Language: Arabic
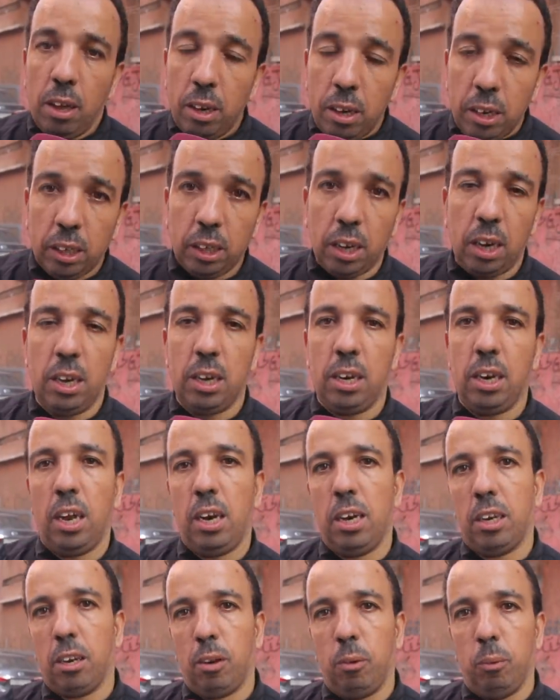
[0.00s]
الرساله
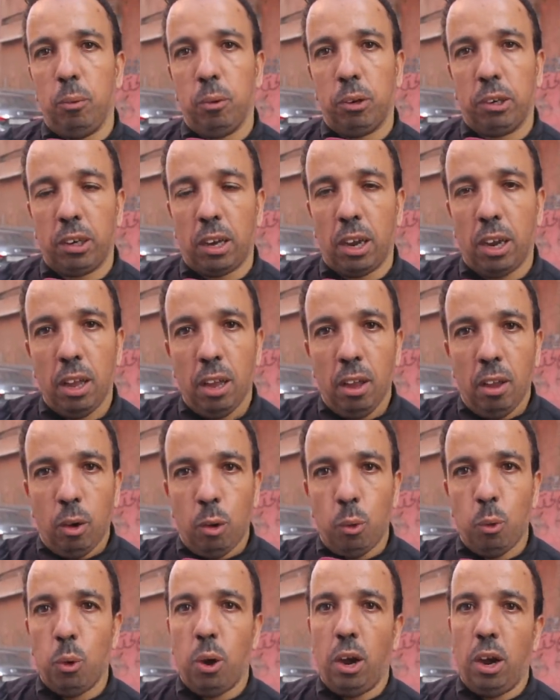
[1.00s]
ديالي تنوجه
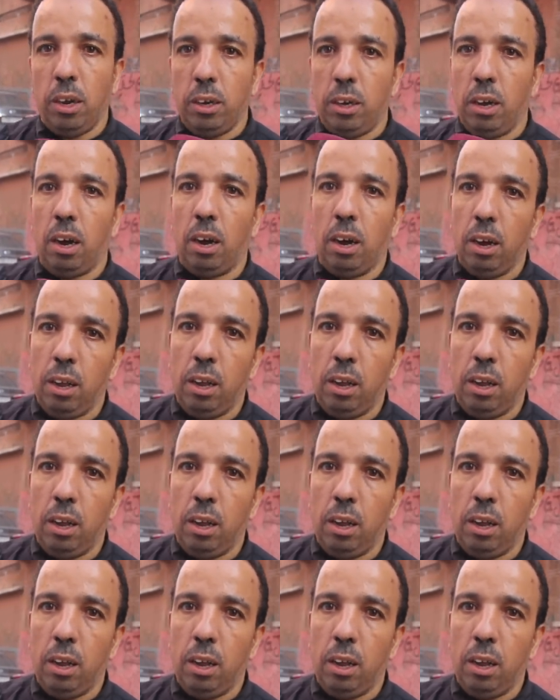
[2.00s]
هو ان